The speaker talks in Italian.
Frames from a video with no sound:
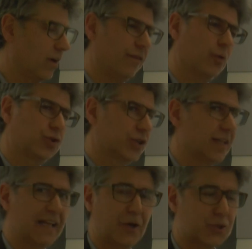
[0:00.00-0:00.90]
a far
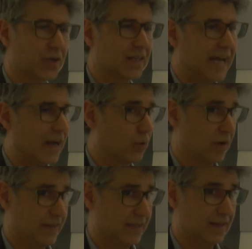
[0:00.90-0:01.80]
uscire dal nostro catalogo
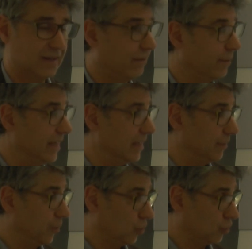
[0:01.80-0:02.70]
una ventina di famiglie
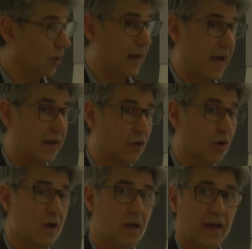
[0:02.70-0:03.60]
di prodotto all'anno
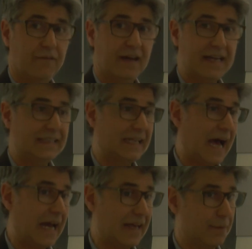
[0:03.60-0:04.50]
e a farne
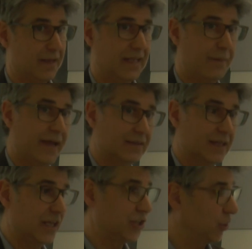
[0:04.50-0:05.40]
entrare mediamente
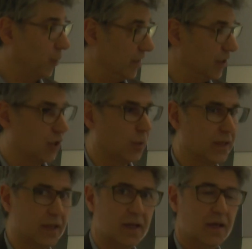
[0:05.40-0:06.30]
10-15,
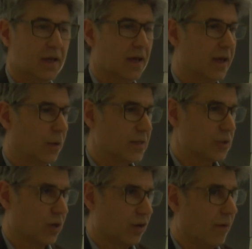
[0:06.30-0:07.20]
quindi eh,
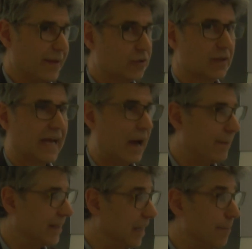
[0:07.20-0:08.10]
questo rinnovamento di gamma
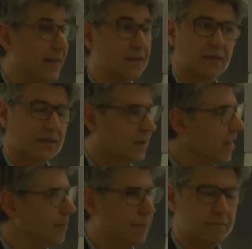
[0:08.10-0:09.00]
programma è
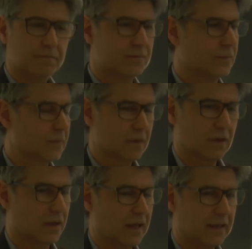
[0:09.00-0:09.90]
talmente
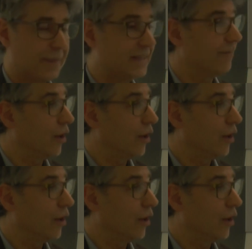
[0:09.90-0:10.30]
mm, è talmente